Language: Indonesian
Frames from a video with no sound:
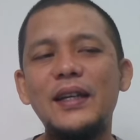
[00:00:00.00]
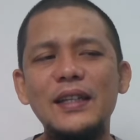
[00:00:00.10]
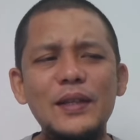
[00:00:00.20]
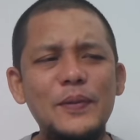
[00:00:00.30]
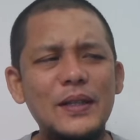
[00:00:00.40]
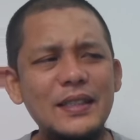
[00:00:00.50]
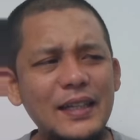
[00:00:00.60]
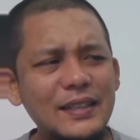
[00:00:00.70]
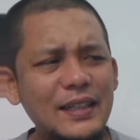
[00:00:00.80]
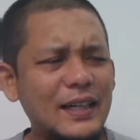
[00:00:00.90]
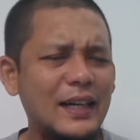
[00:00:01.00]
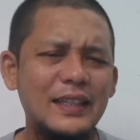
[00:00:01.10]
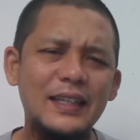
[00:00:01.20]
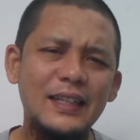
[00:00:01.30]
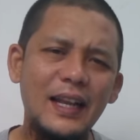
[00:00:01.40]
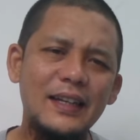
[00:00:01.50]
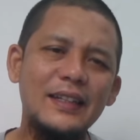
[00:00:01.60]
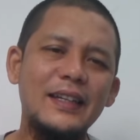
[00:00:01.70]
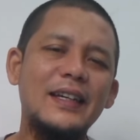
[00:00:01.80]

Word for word: Ini perasaan dia nggak ngiklan deh.